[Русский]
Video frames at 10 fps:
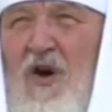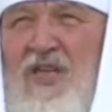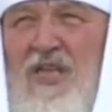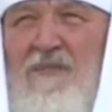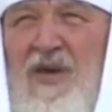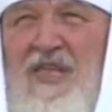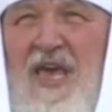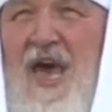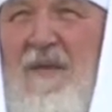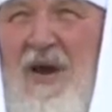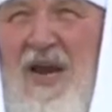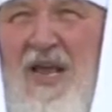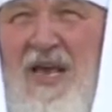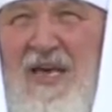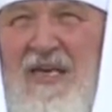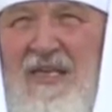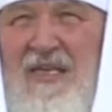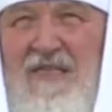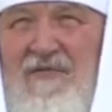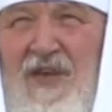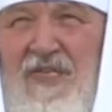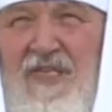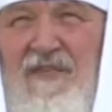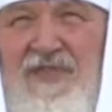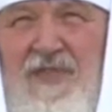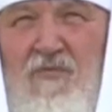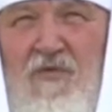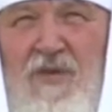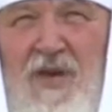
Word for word: то они бы не были известны всему